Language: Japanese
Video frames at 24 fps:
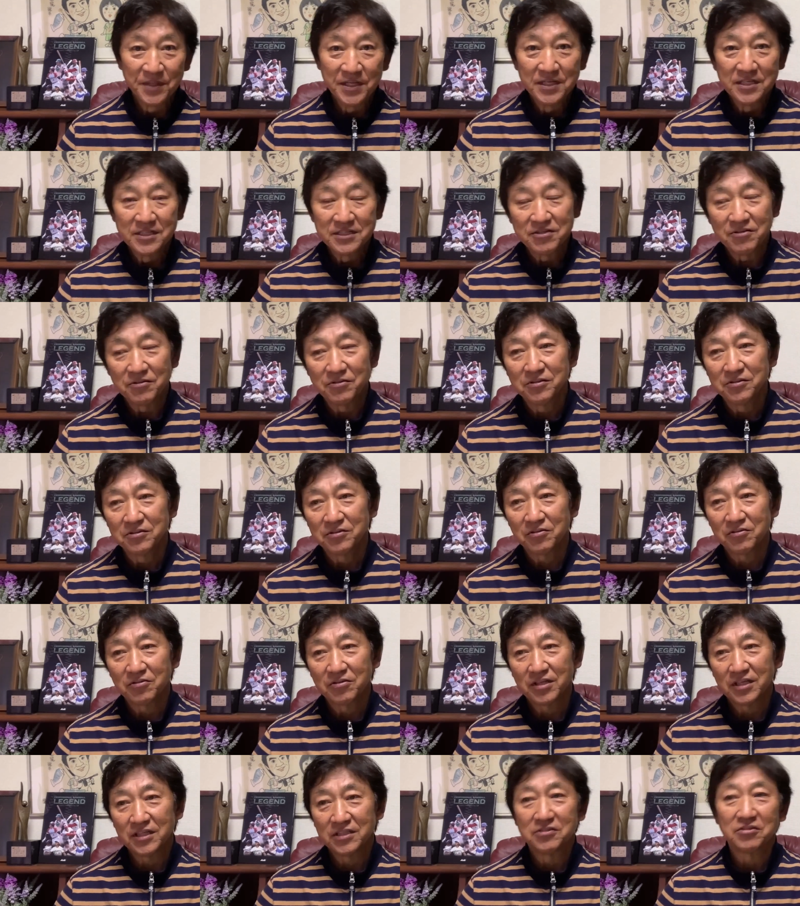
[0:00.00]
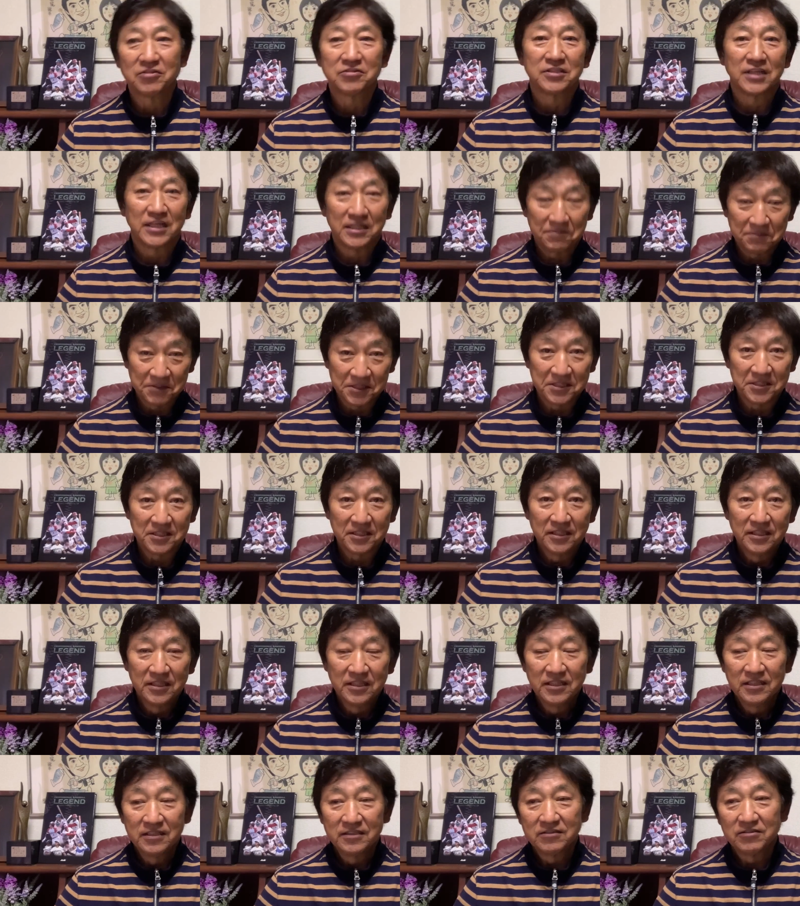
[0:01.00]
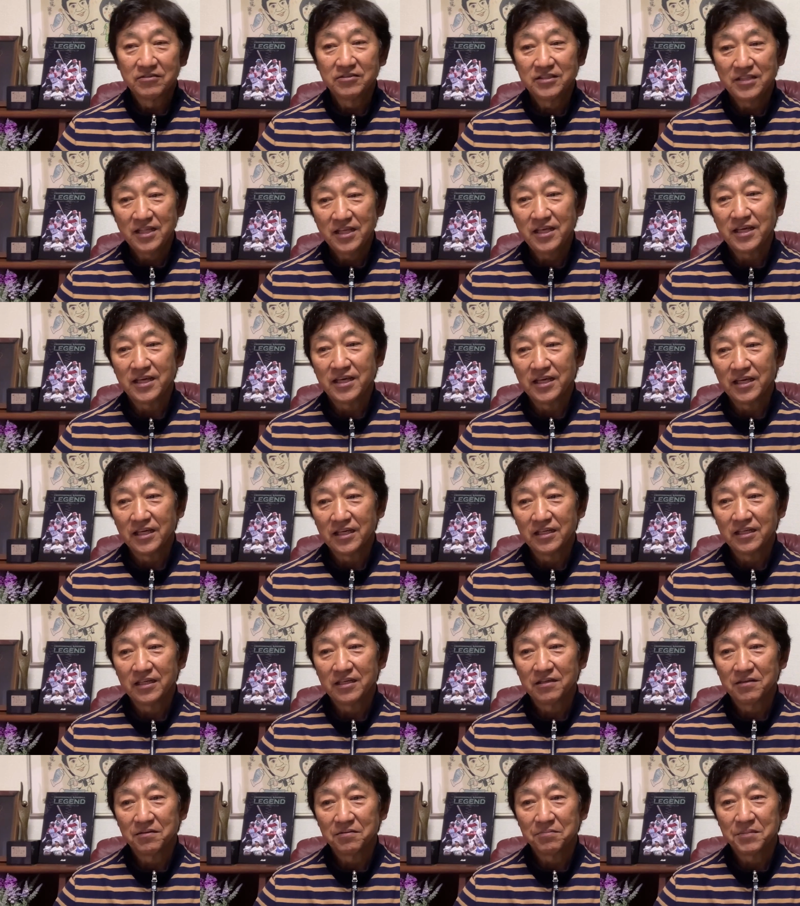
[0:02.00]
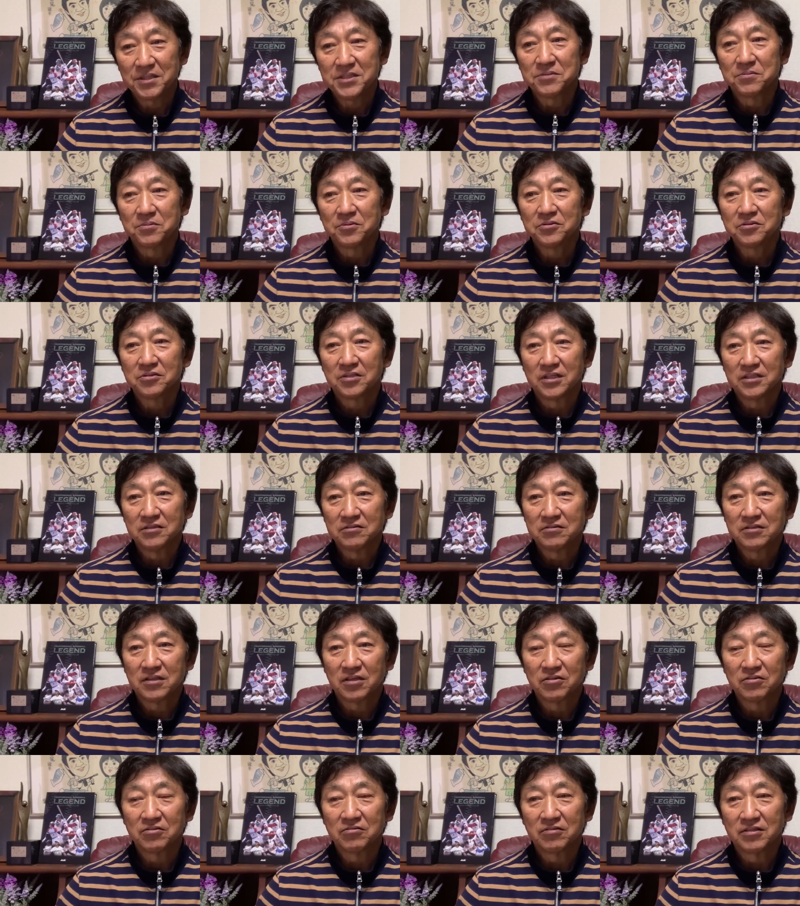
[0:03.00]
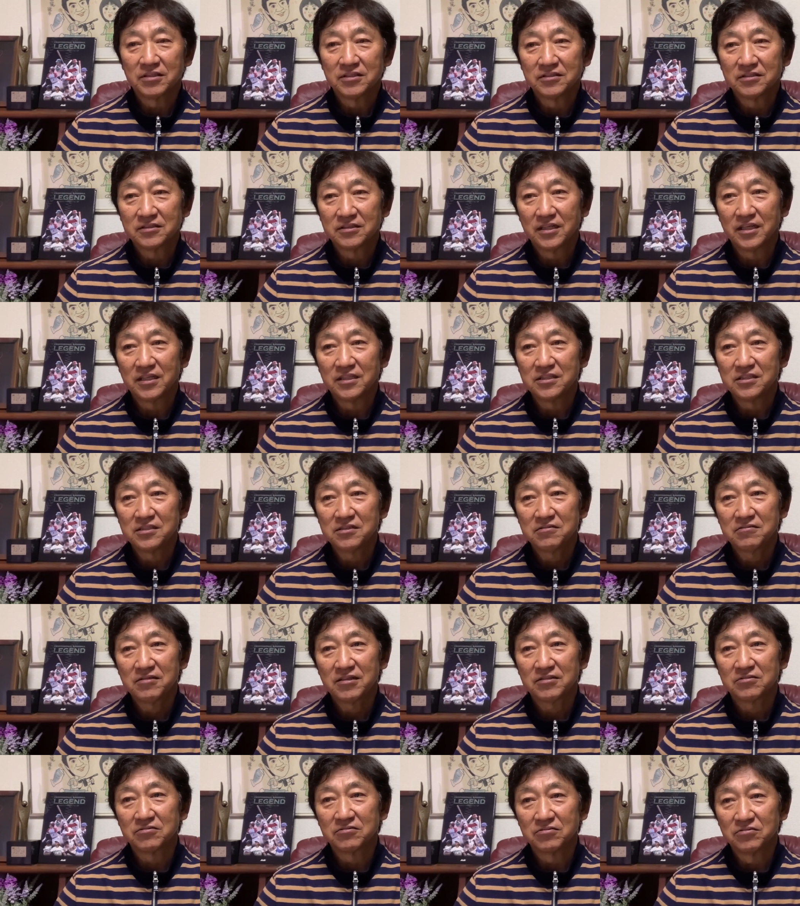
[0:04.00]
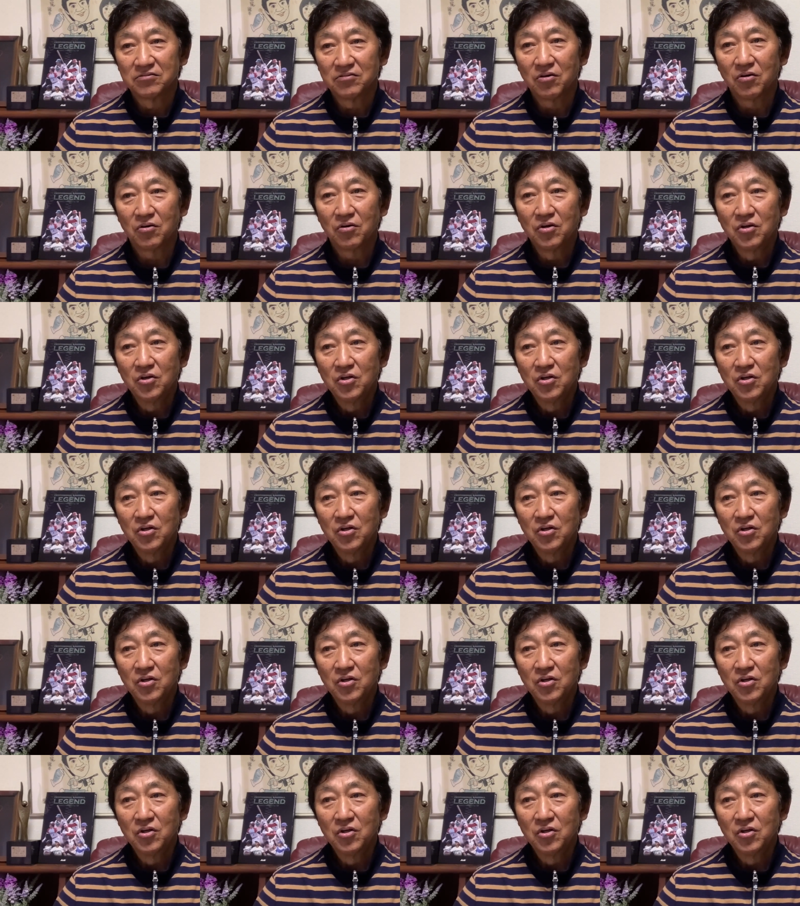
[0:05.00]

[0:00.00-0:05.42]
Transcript: そういうところが一つありますそして、えー、まず僕が言ったことはですね西浦君の